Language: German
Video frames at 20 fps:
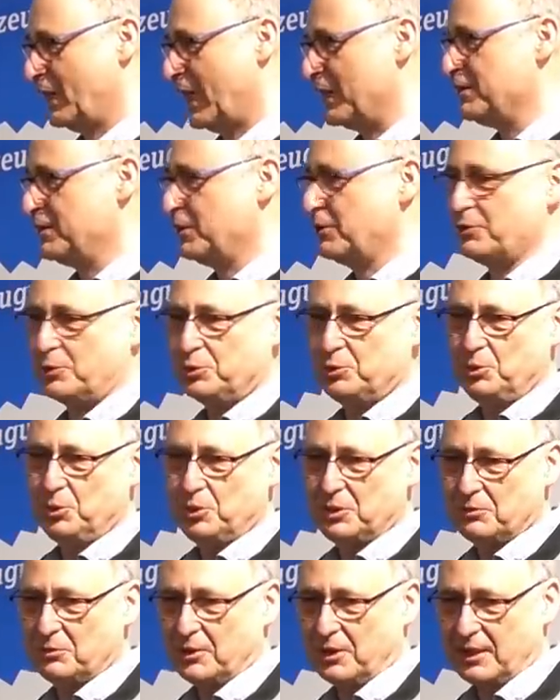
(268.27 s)
Also das
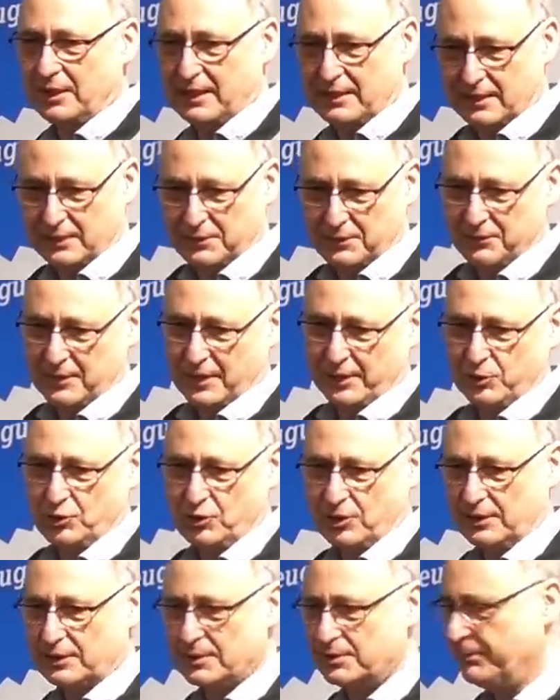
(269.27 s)
Vergnügen war relativ
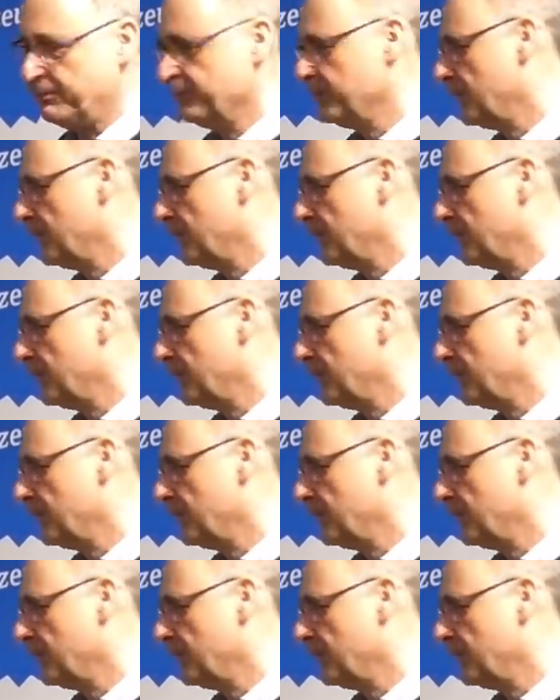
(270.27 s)
eingeschränkt.